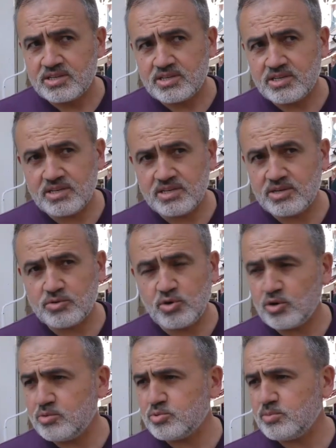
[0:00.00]
ki
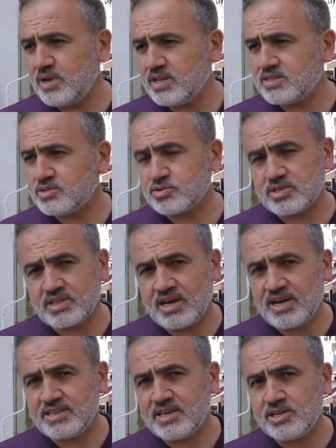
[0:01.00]
görünümle
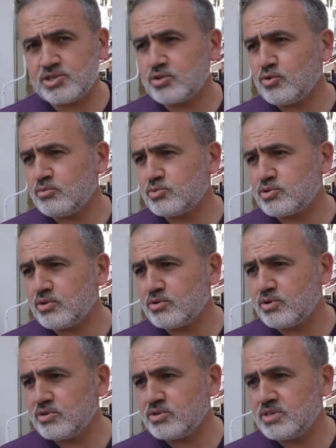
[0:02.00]
daha değişik olmuş
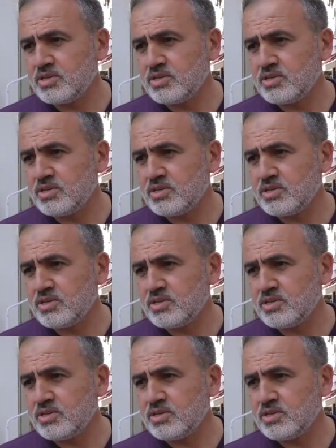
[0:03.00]
oluyor.